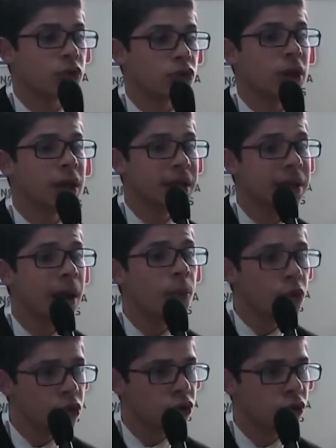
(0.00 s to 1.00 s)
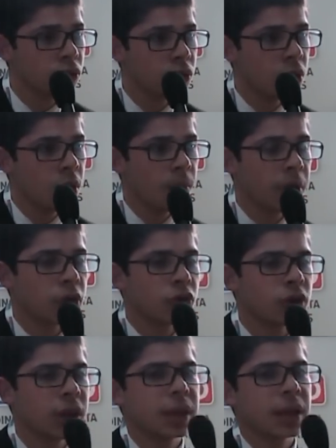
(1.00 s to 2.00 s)
utiliza mucho, pero
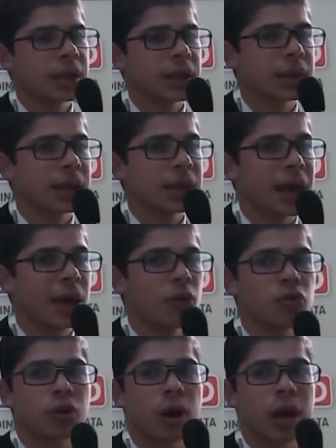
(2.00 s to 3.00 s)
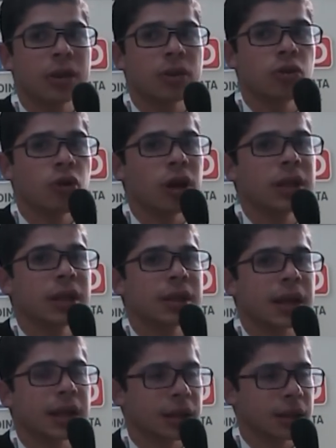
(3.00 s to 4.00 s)
son data centers en los cuales no les
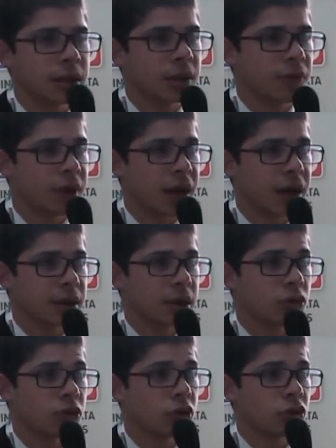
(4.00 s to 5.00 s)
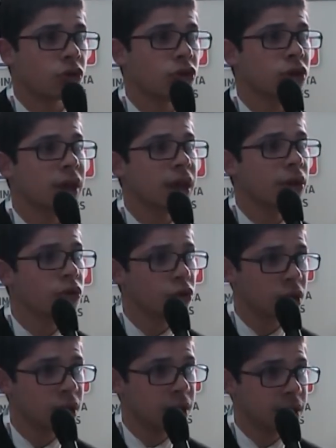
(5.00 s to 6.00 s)
interesa certificarse. Entonces son tier
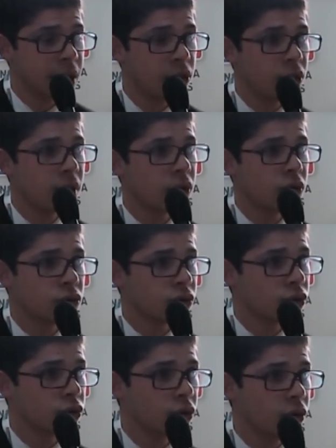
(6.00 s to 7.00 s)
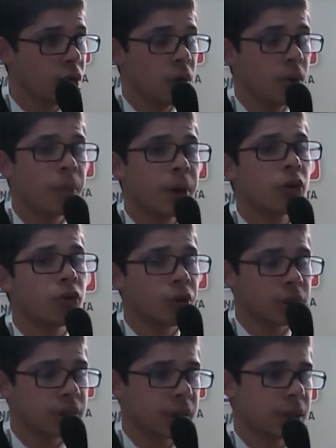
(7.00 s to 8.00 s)
2 en diseño y en construcción, pero no
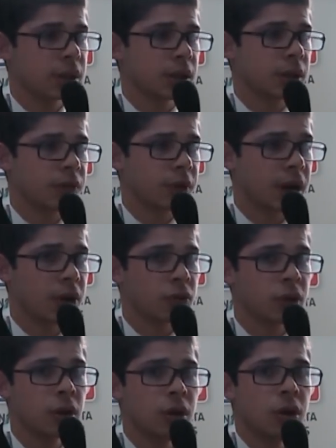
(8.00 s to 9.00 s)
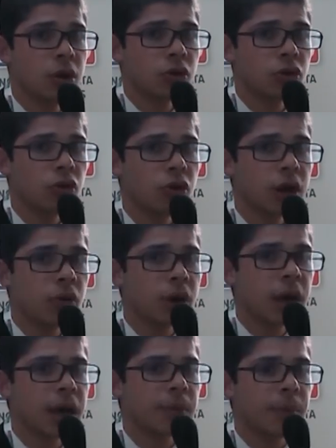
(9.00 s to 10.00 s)
están certificados. Entonces yo creo
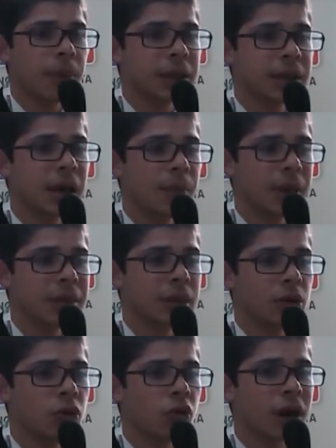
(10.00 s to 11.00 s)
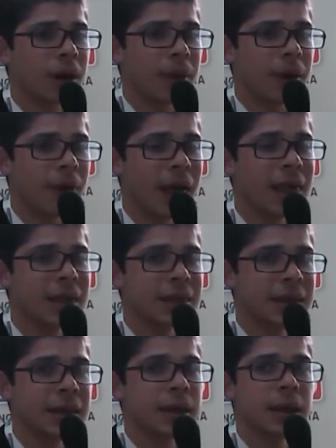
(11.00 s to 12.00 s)
que básicamente lo que me va a
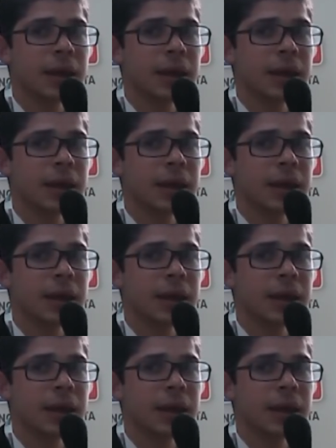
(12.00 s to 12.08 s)
decir